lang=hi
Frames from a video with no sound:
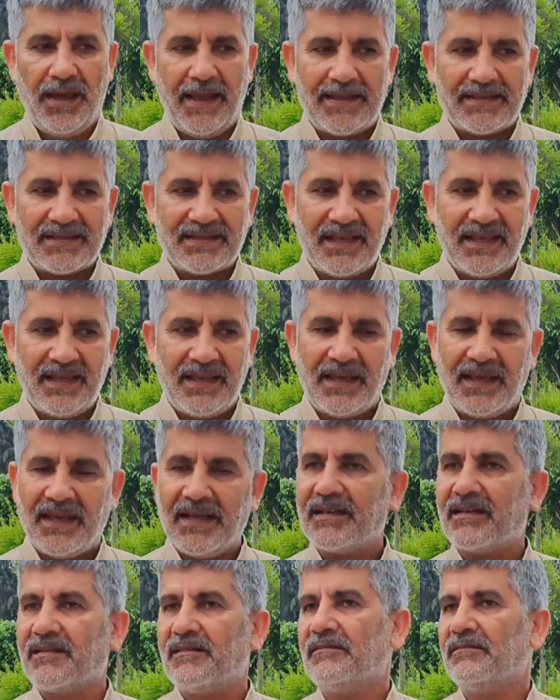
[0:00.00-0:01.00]
ऐसे
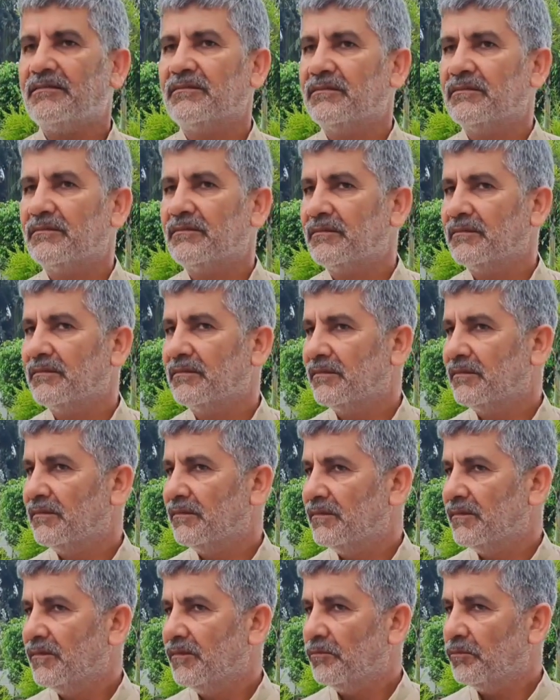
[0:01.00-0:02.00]
एक
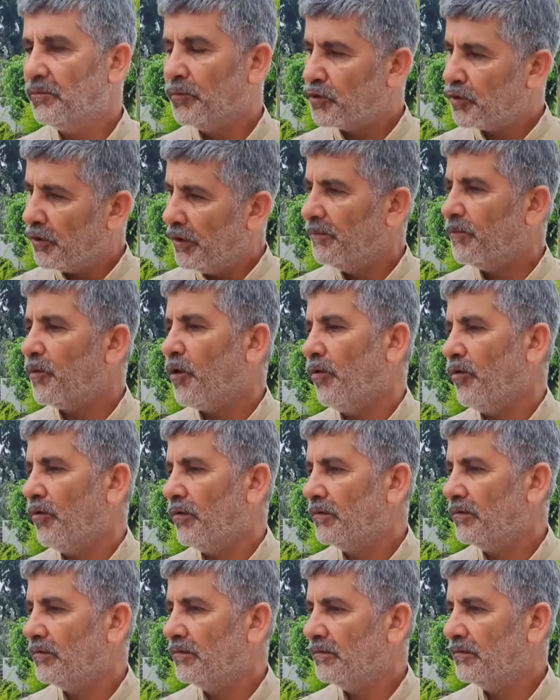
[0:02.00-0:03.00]
मुजरिम को
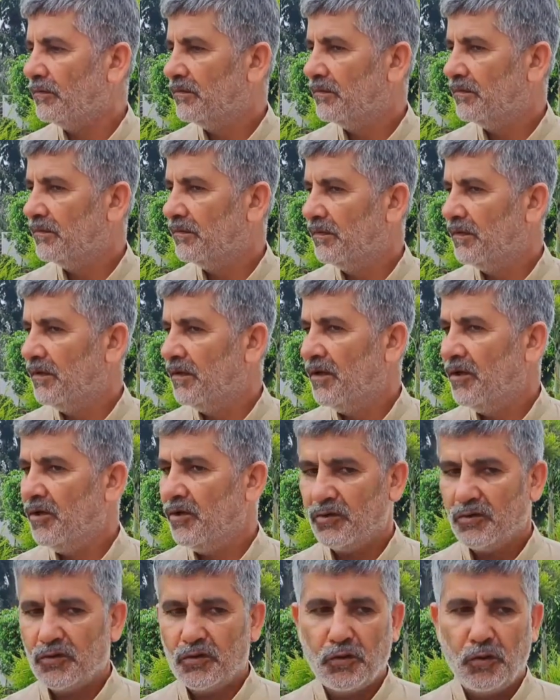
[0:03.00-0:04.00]

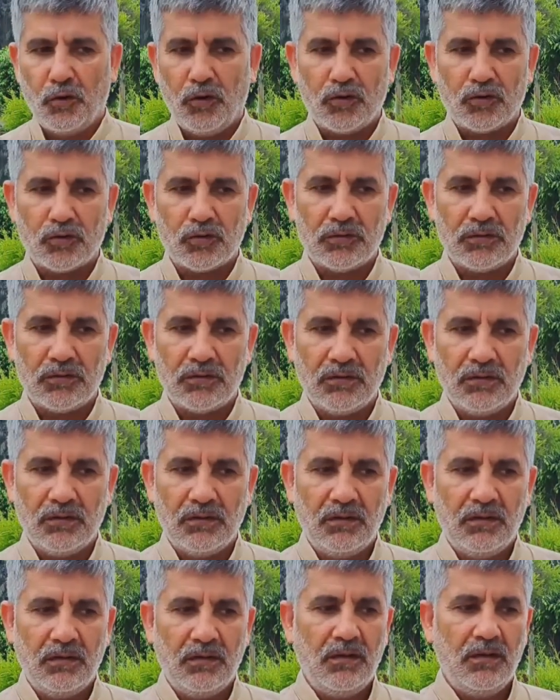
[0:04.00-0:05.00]
जो
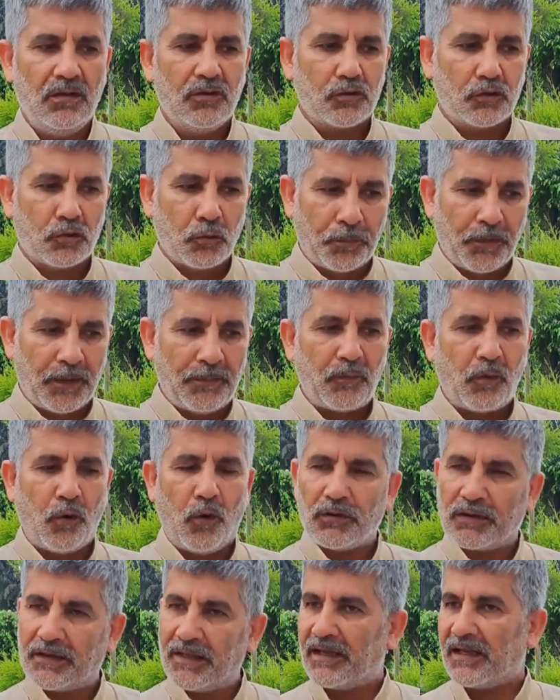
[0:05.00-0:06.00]
सुप्रीम
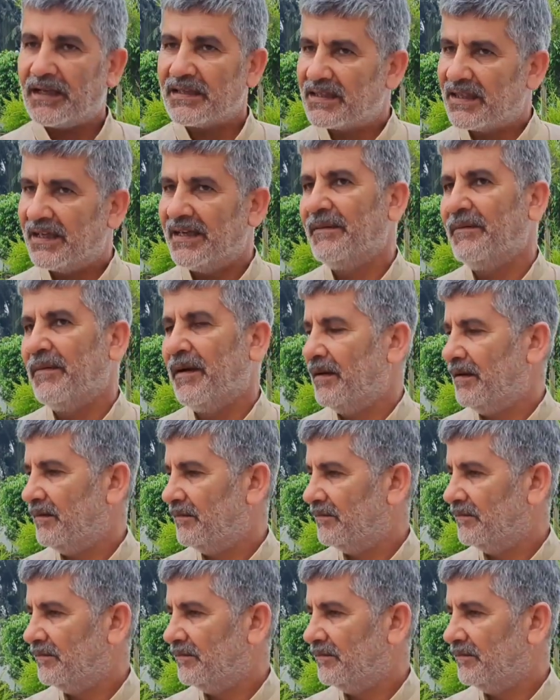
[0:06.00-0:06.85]
कोर्ट की कस्टडी में